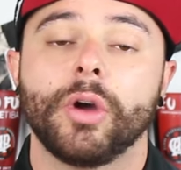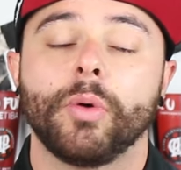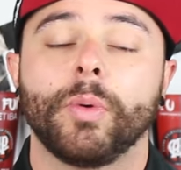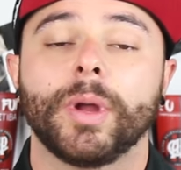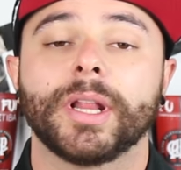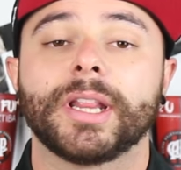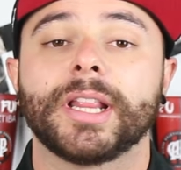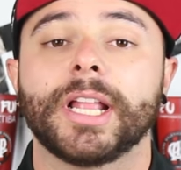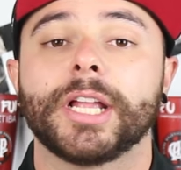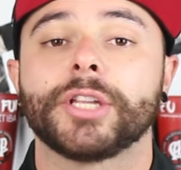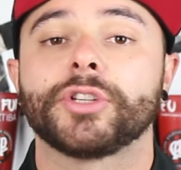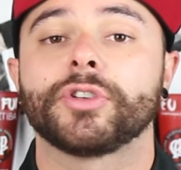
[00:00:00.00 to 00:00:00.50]
o
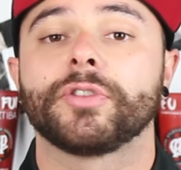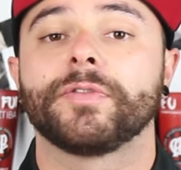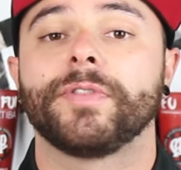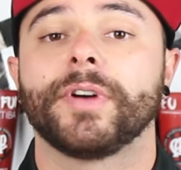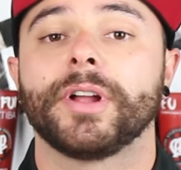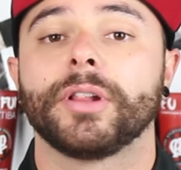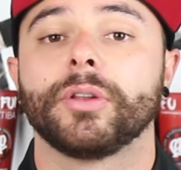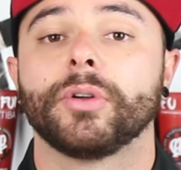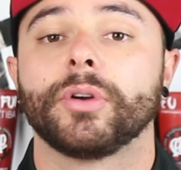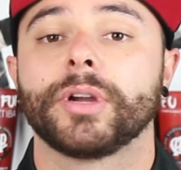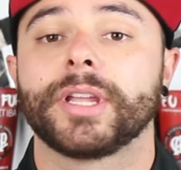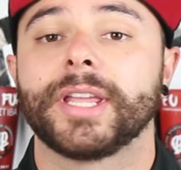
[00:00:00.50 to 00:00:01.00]
Atlético
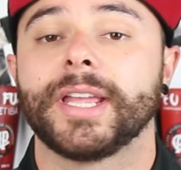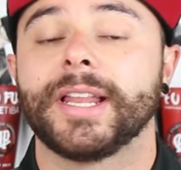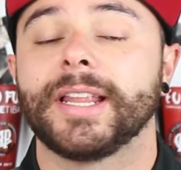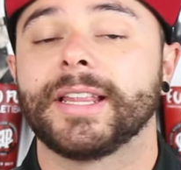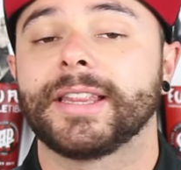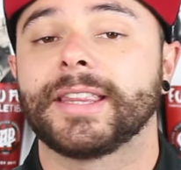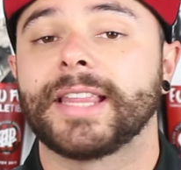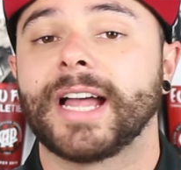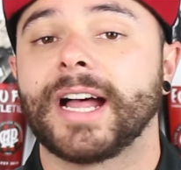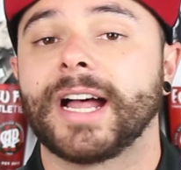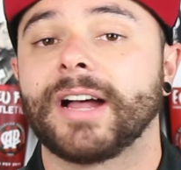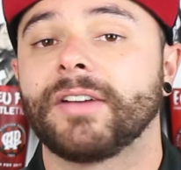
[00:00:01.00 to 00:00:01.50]
falou que ele
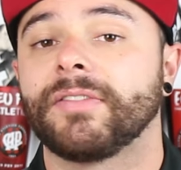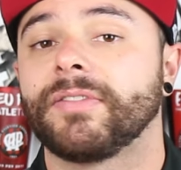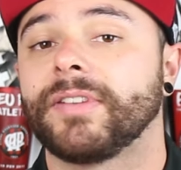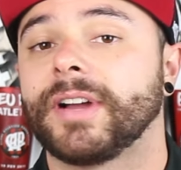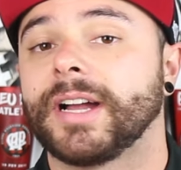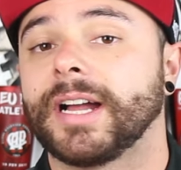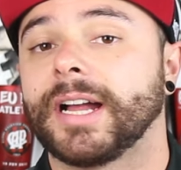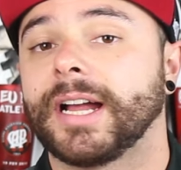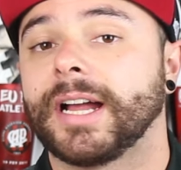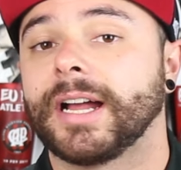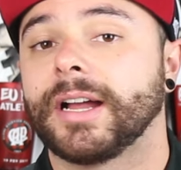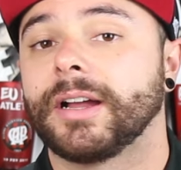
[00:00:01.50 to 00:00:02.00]

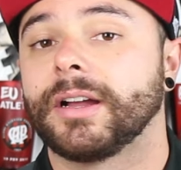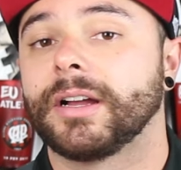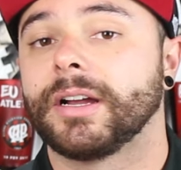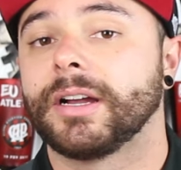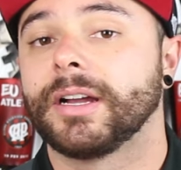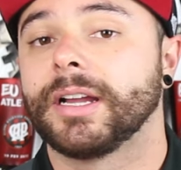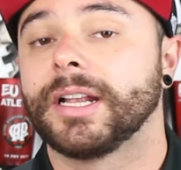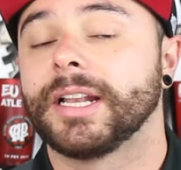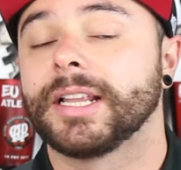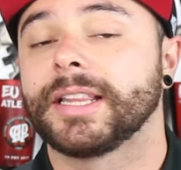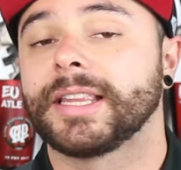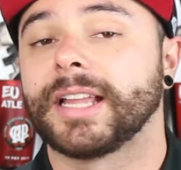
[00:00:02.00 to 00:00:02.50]
estava
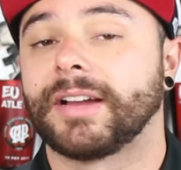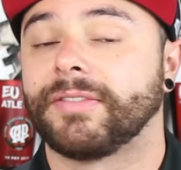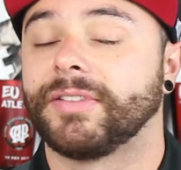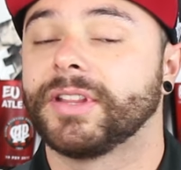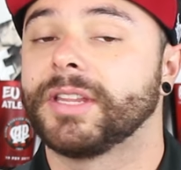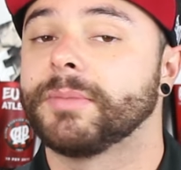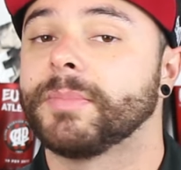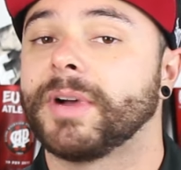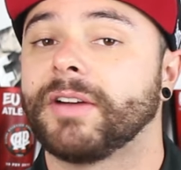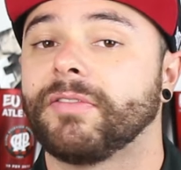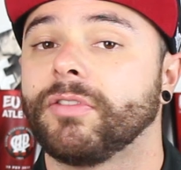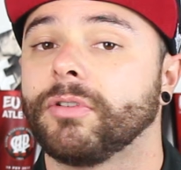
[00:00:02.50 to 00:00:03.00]
ele tava
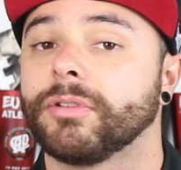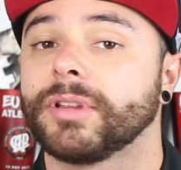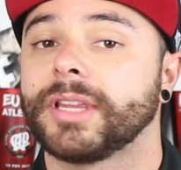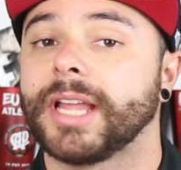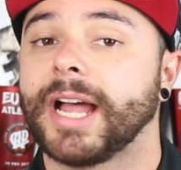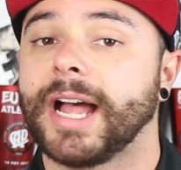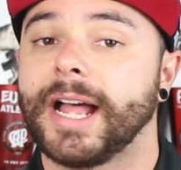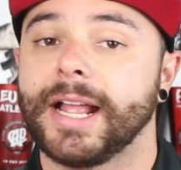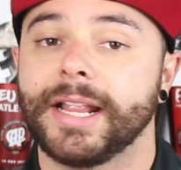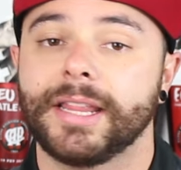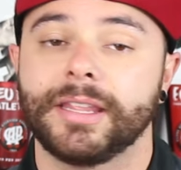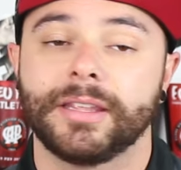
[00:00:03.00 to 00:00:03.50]
de má
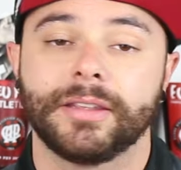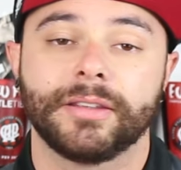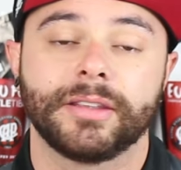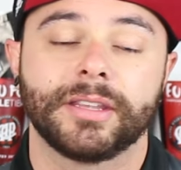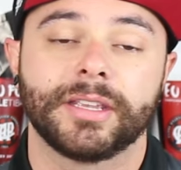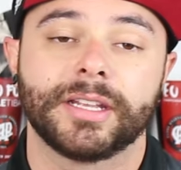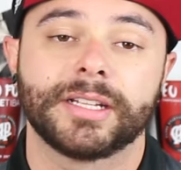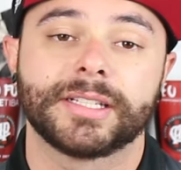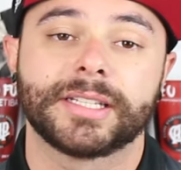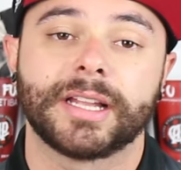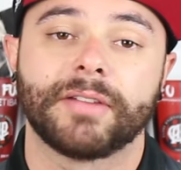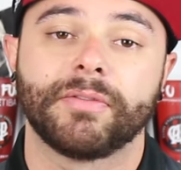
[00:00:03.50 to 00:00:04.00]
vontade, que
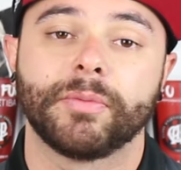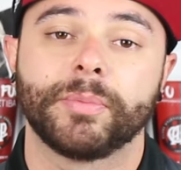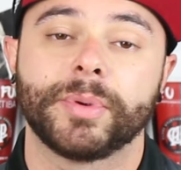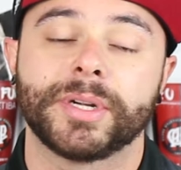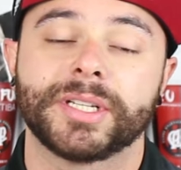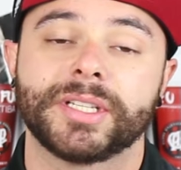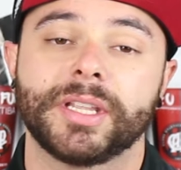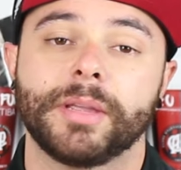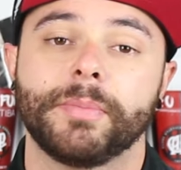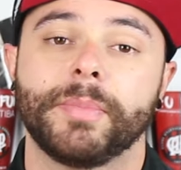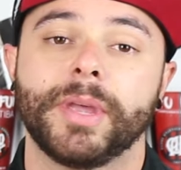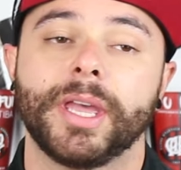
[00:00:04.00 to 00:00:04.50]
eles estavam
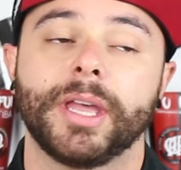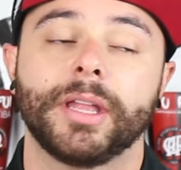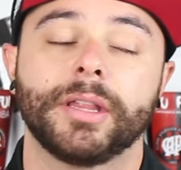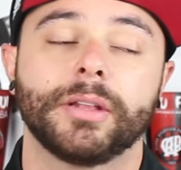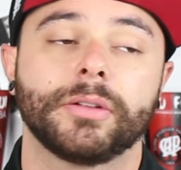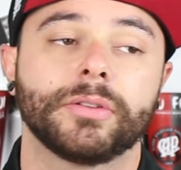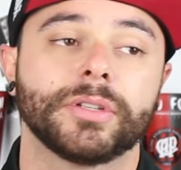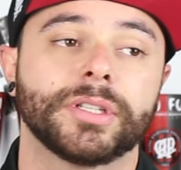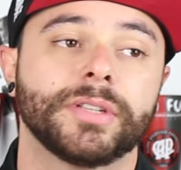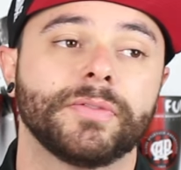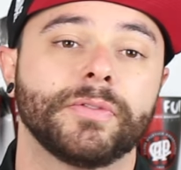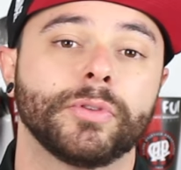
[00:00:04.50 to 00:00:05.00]
percebendo,
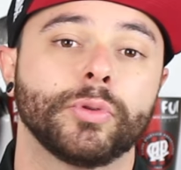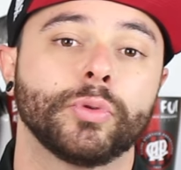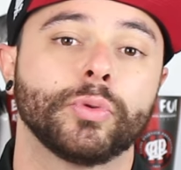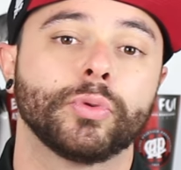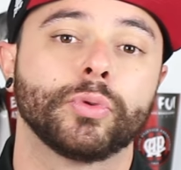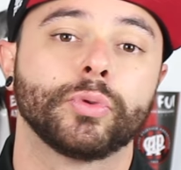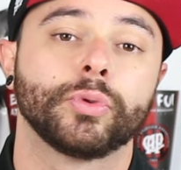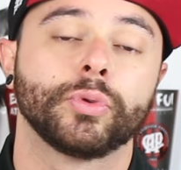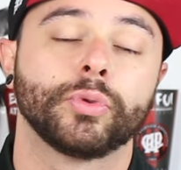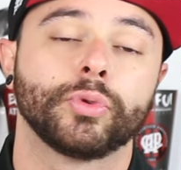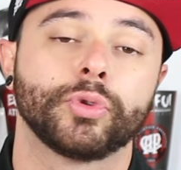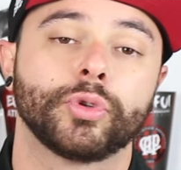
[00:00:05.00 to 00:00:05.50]
inclusive
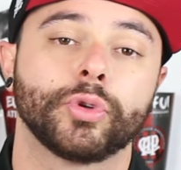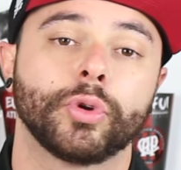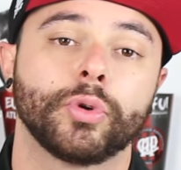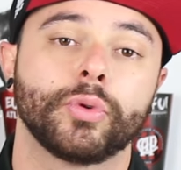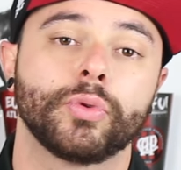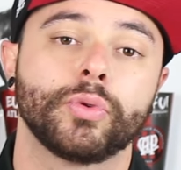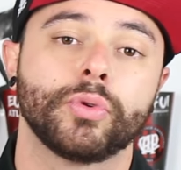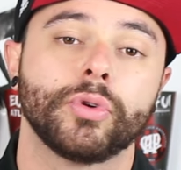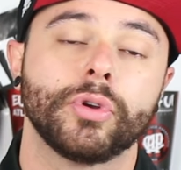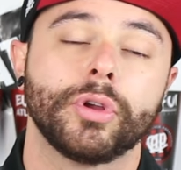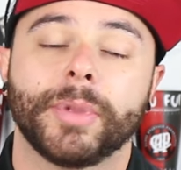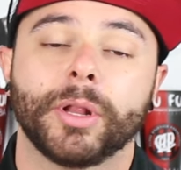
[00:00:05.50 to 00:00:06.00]
no, no, jogo
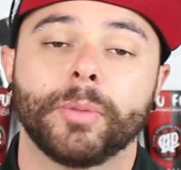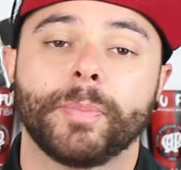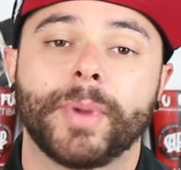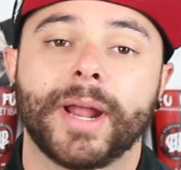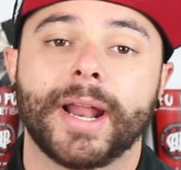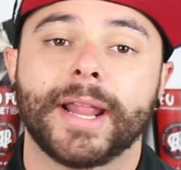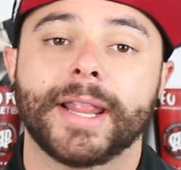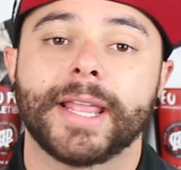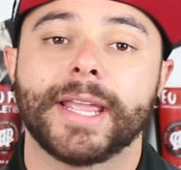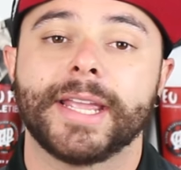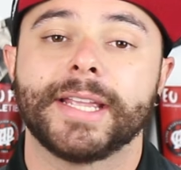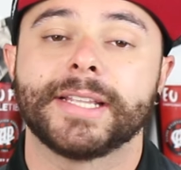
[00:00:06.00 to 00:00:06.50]
pelo
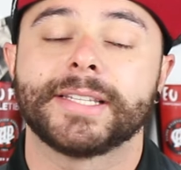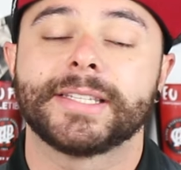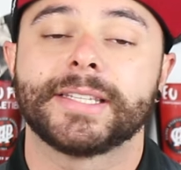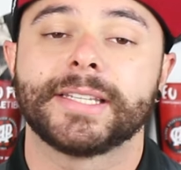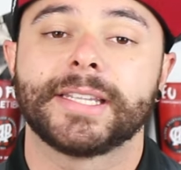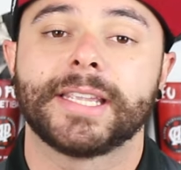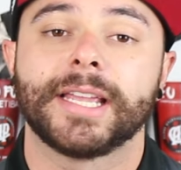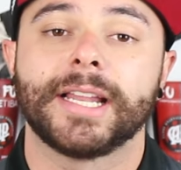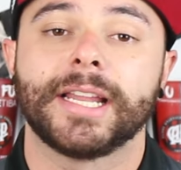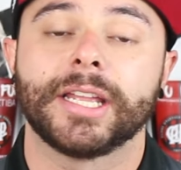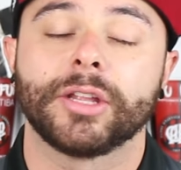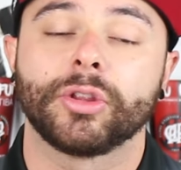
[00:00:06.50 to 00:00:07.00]
Paranaense
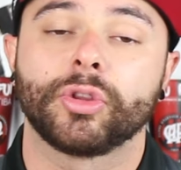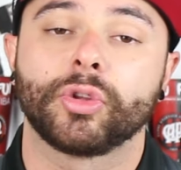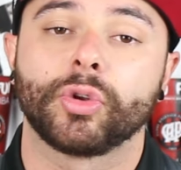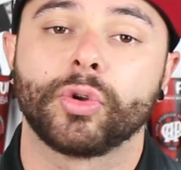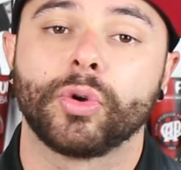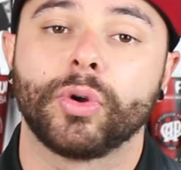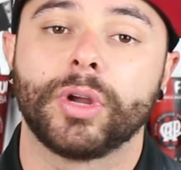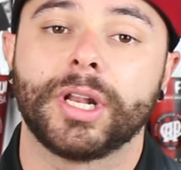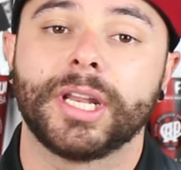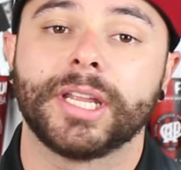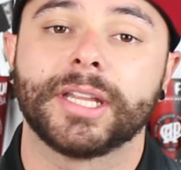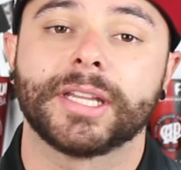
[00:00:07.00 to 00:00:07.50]
que ele
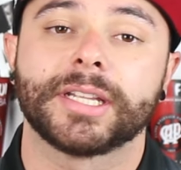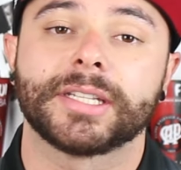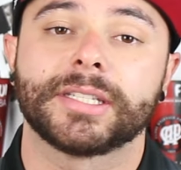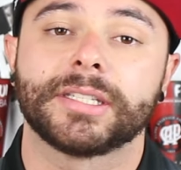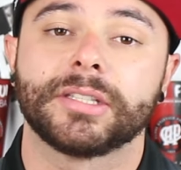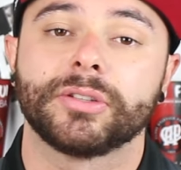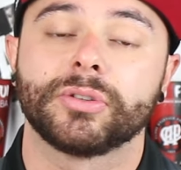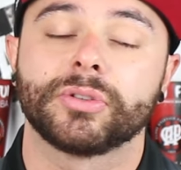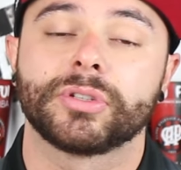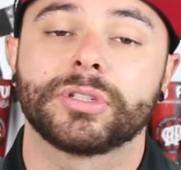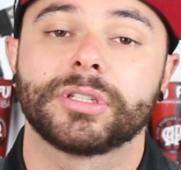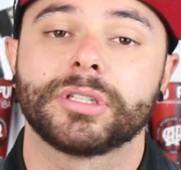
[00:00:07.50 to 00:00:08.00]
entrou ali na, no,